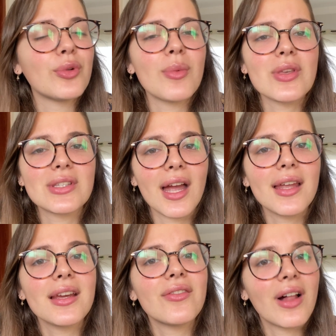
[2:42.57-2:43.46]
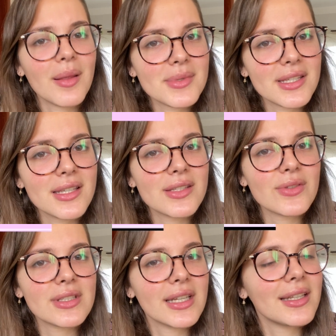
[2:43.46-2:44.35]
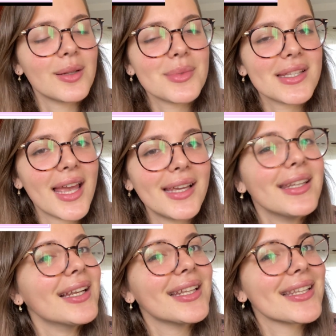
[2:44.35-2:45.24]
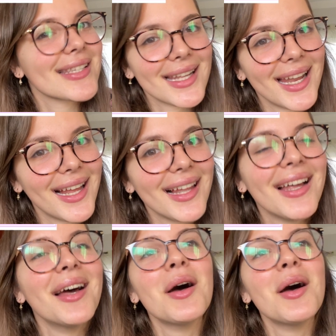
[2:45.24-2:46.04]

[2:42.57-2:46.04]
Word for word: No meu Instagram, vai lá me seguir se você ainda não me segue, Anelina Zanella.